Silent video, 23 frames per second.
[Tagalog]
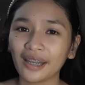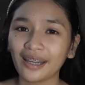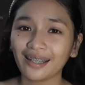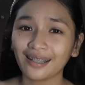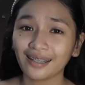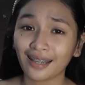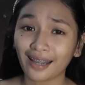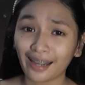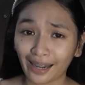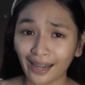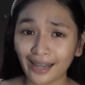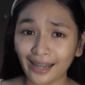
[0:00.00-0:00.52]
So,
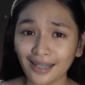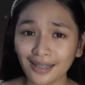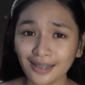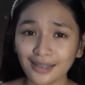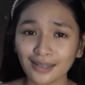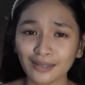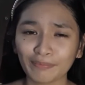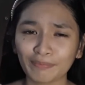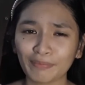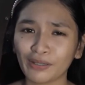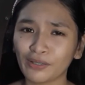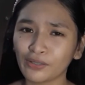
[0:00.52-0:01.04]
yun
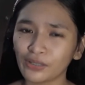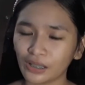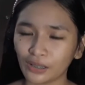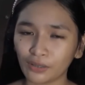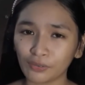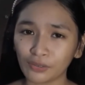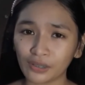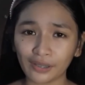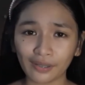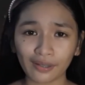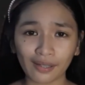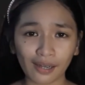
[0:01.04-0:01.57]
guys,
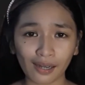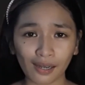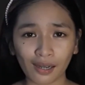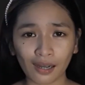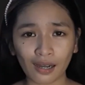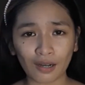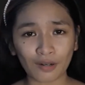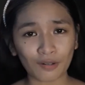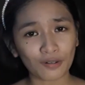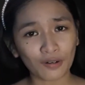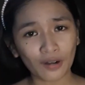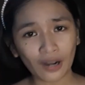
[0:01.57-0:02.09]
paulit-ulit na
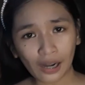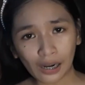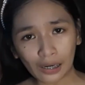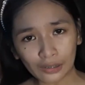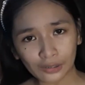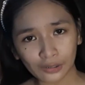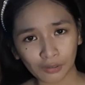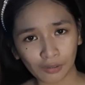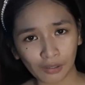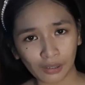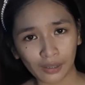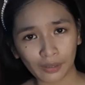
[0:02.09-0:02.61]
lang ako
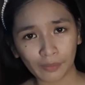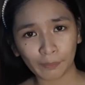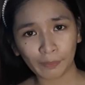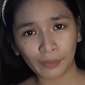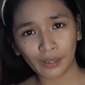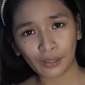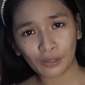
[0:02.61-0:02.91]
actually.